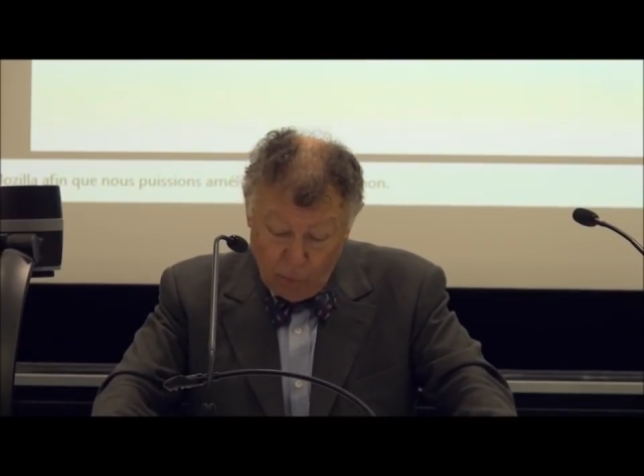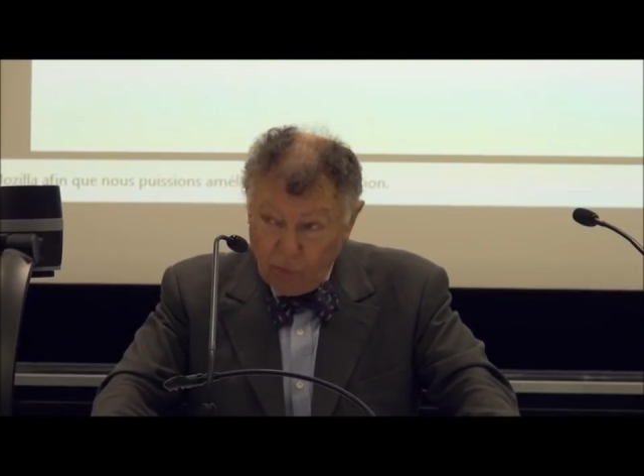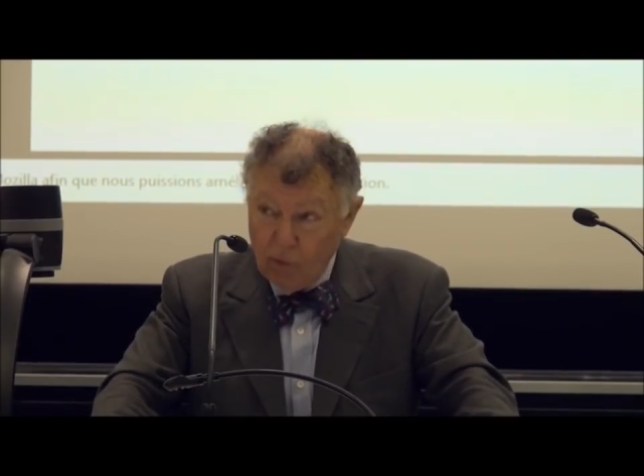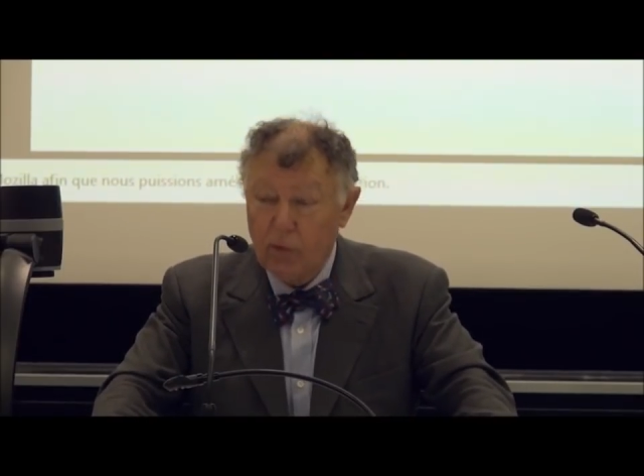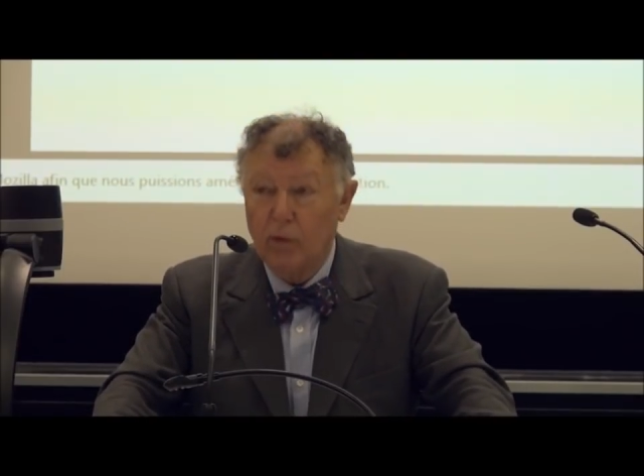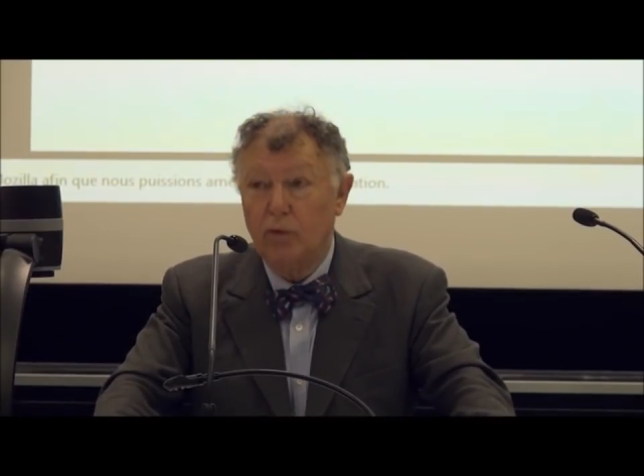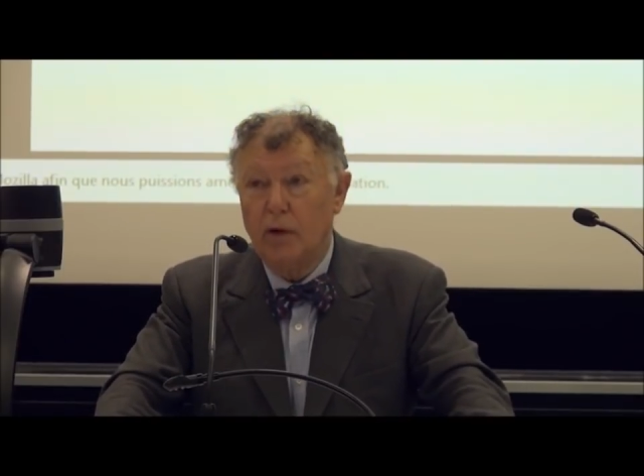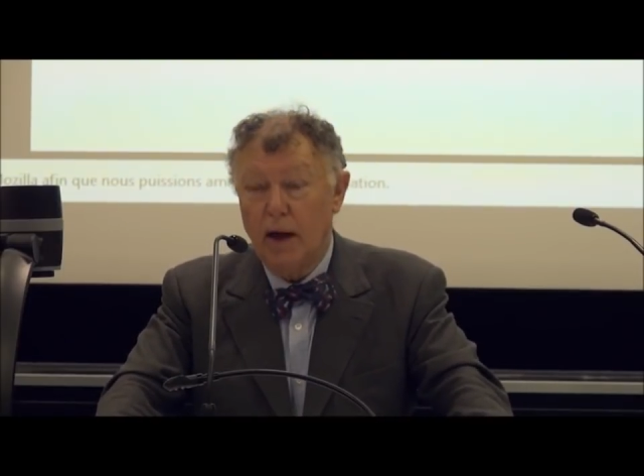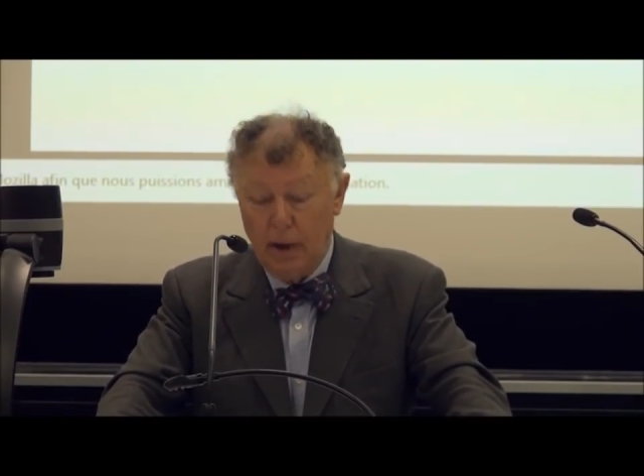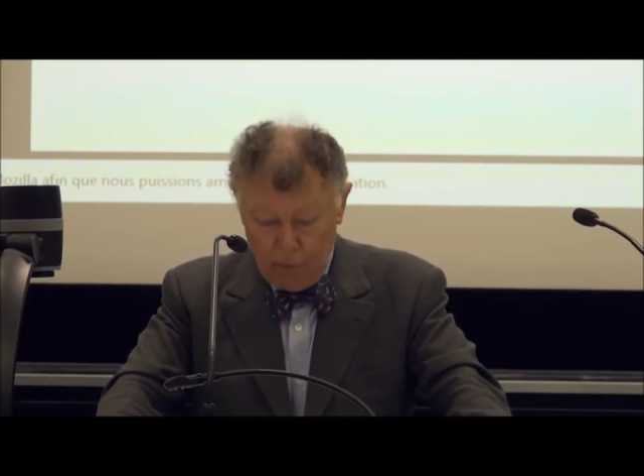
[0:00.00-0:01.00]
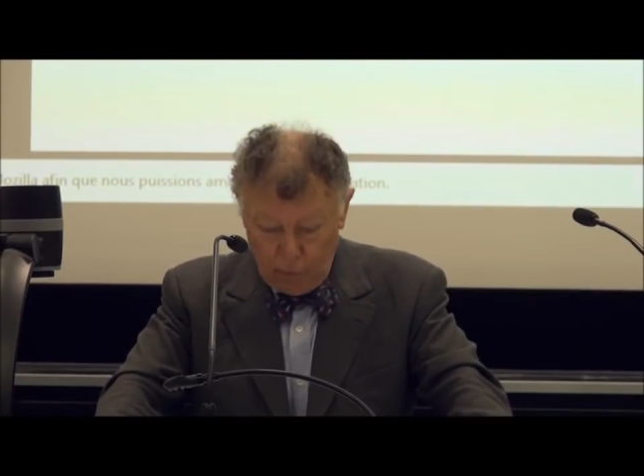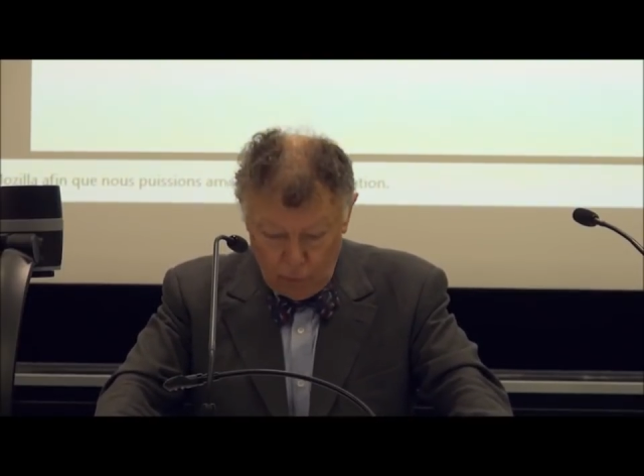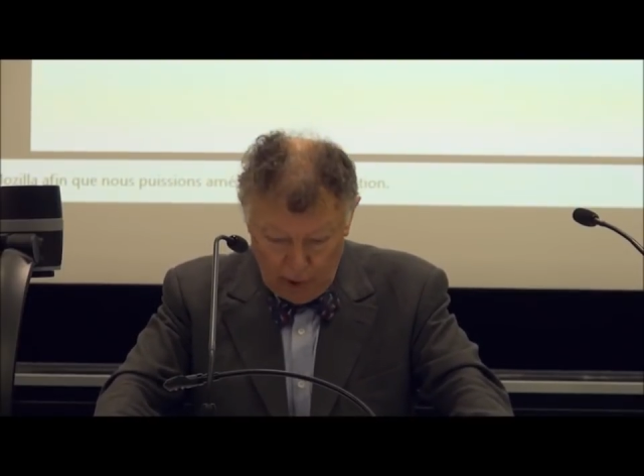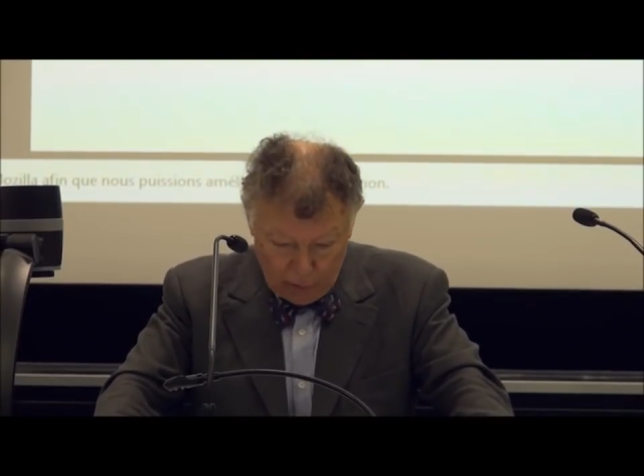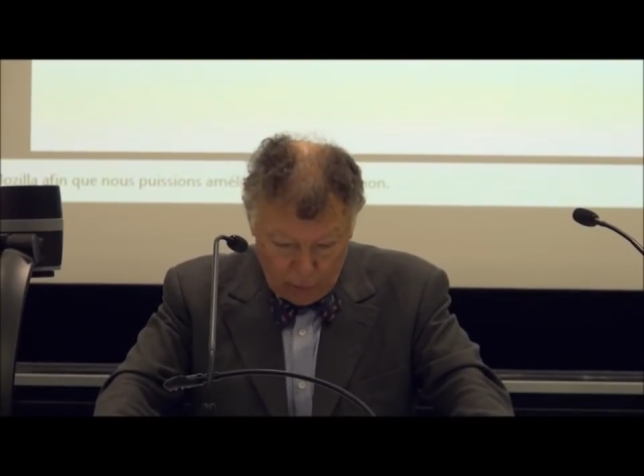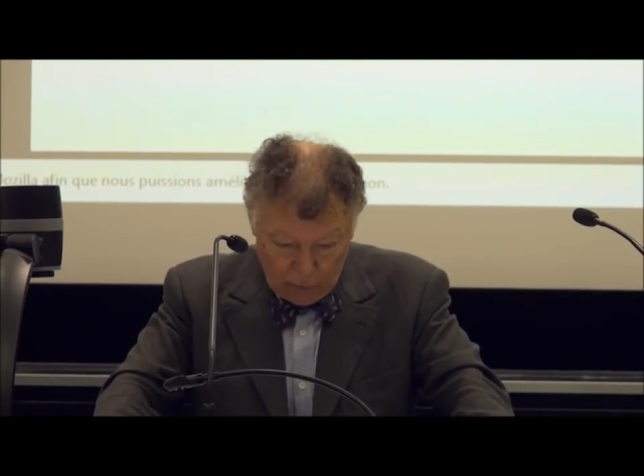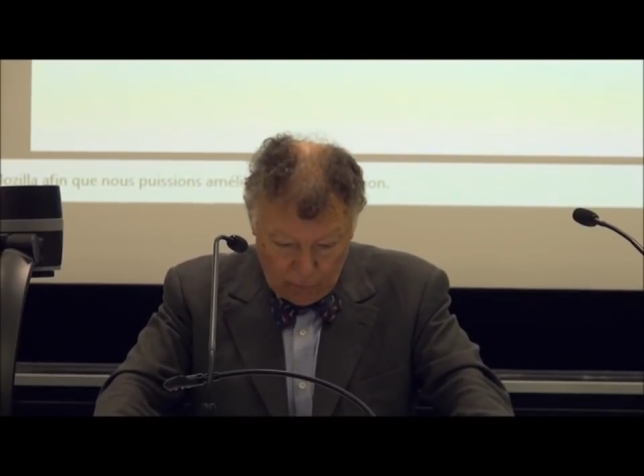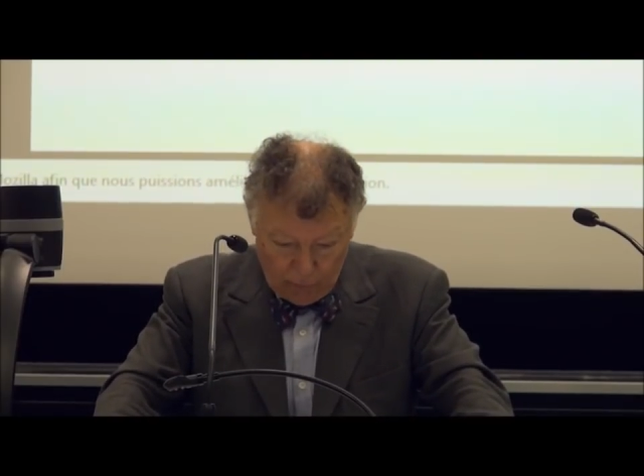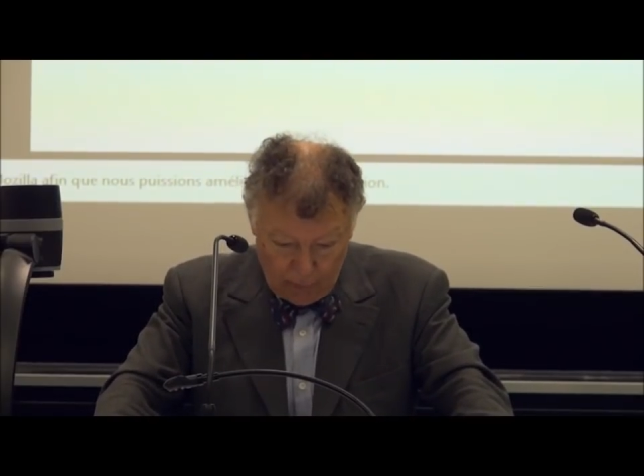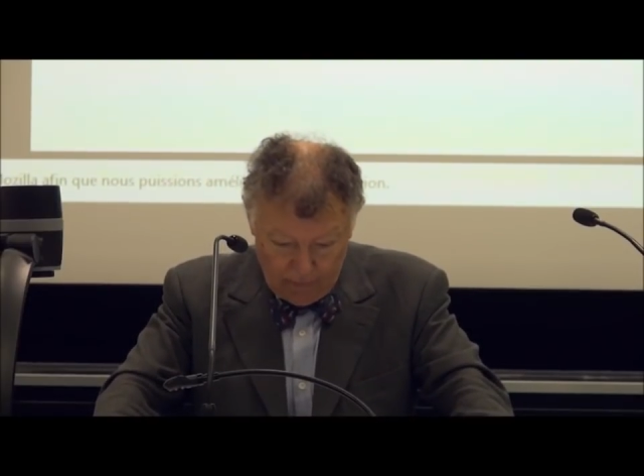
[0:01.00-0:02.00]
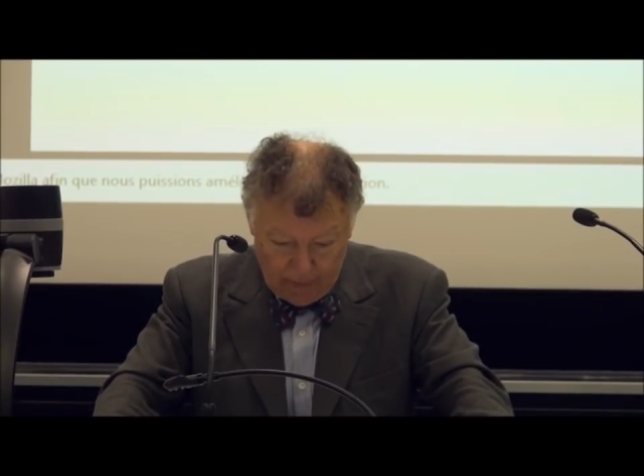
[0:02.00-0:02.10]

à mon sens en tout cas, une loi creuse.